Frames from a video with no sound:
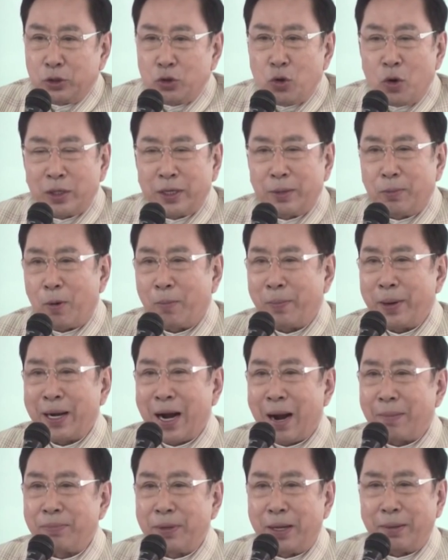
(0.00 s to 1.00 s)
ช่วงที่ผมไป
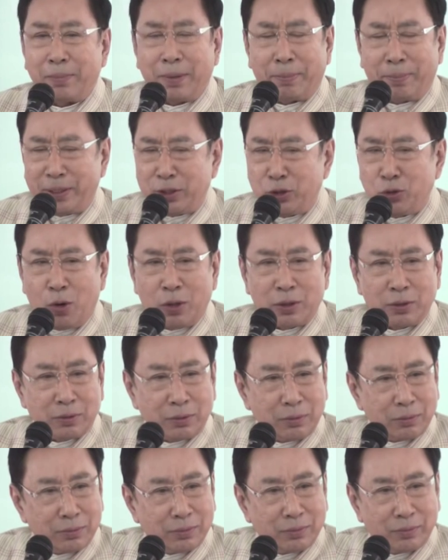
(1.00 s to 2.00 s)
รับเนี่ยมันเป็นช่วง
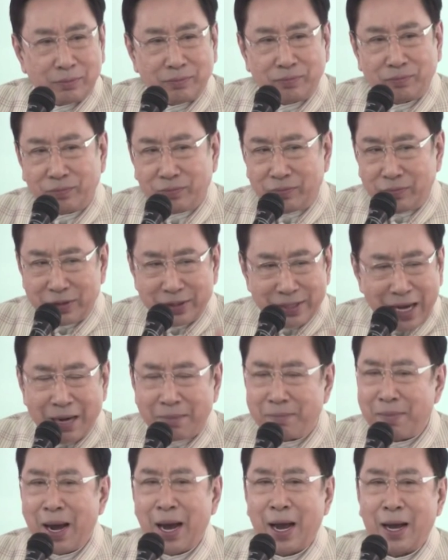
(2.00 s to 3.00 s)

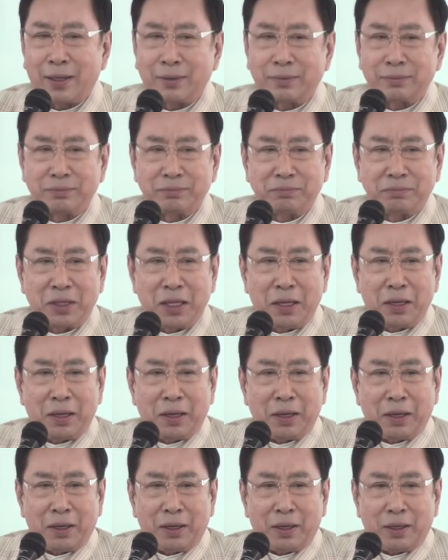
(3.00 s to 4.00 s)
สั้นมาก
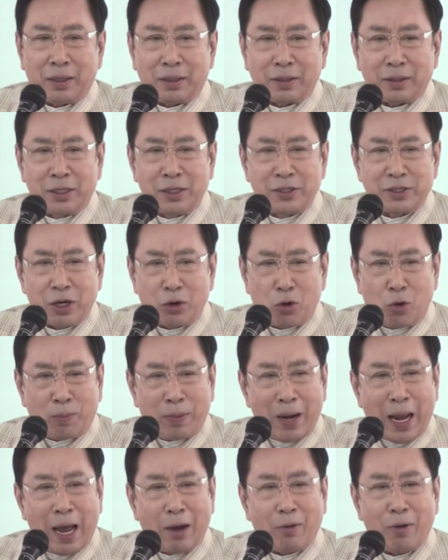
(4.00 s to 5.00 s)
คือสรุ
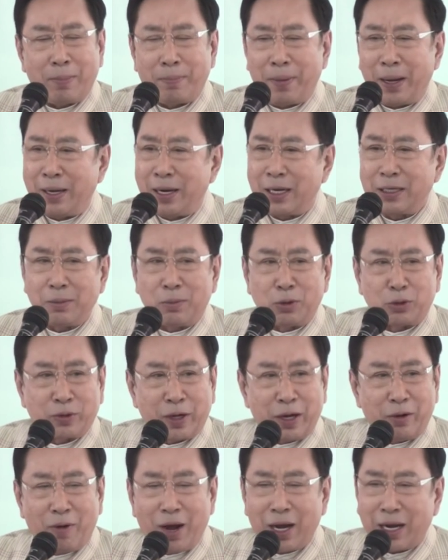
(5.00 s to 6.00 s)
ปแล้วว่าเป็นรัฐมน
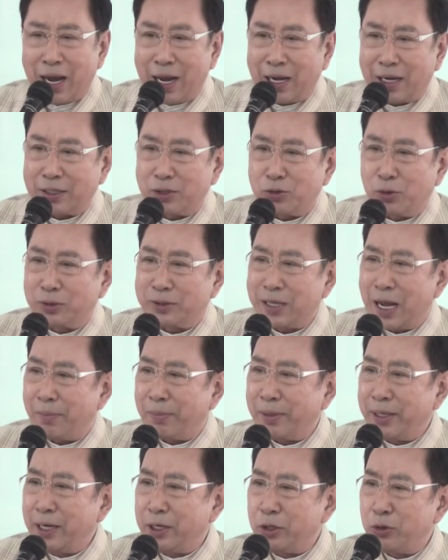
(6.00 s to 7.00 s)
ตรีว่าการกระทรวงต่า
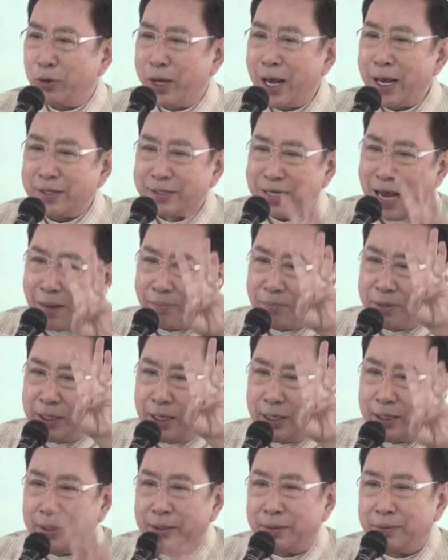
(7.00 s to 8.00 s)
งประเทศอยู่แค่สาม
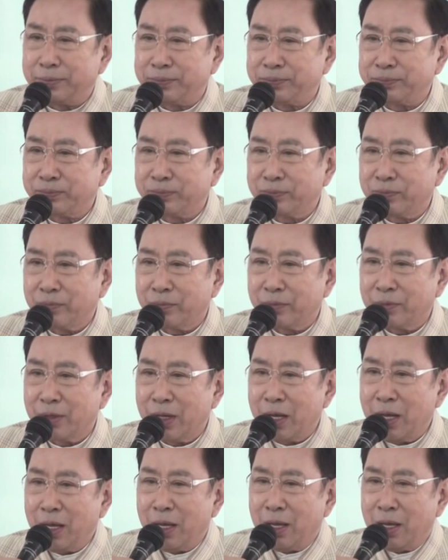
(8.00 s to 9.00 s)
เดือน
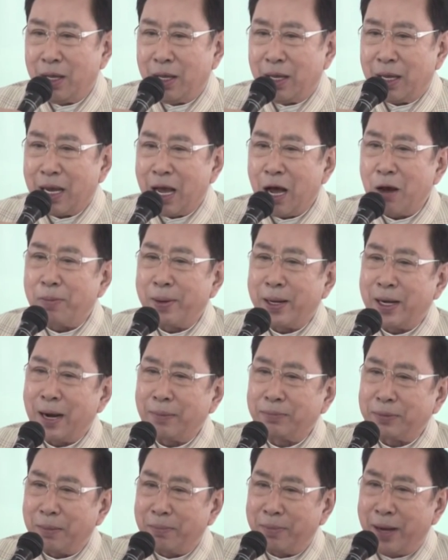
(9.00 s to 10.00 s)
เข้าไป
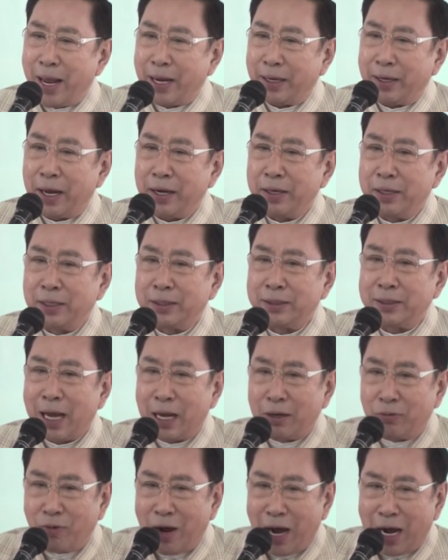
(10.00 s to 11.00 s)
รับตำแหน่งในเดือน
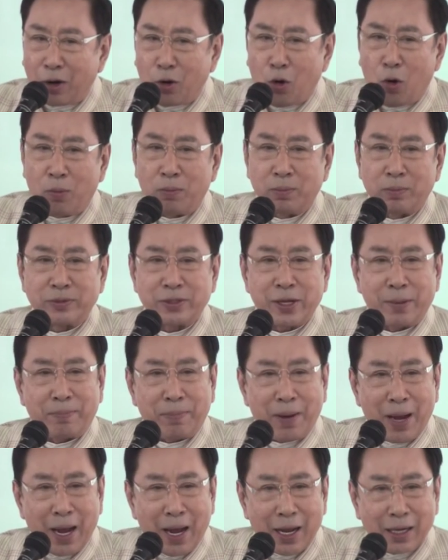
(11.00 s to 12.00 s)
ธันวาคมสิบ
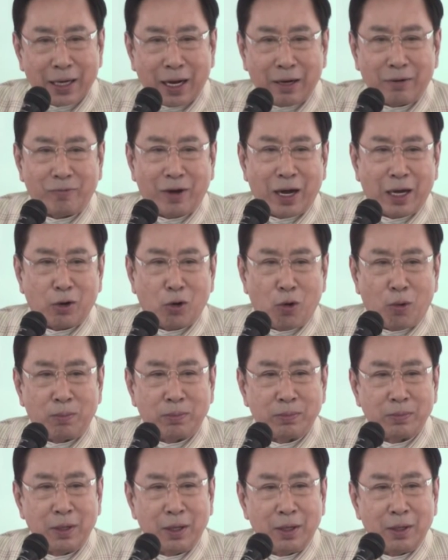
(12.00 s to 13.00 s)
ห้าธันวาคม
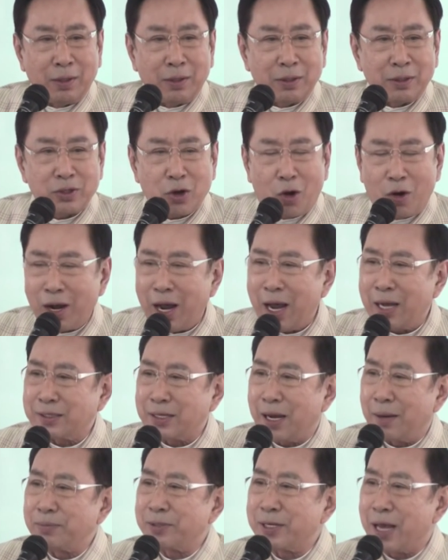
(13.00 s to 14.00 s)
สองพันห้าร้
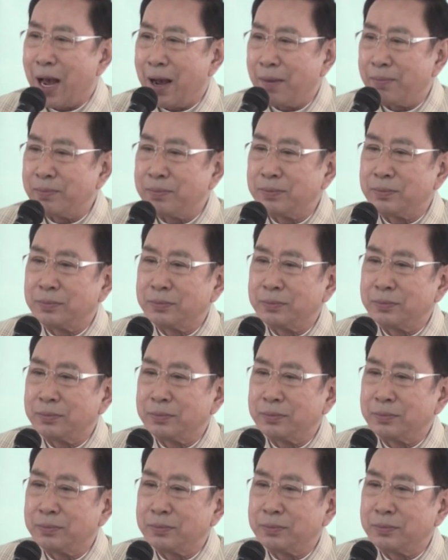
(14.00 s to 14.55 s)
อยสามสิบสาม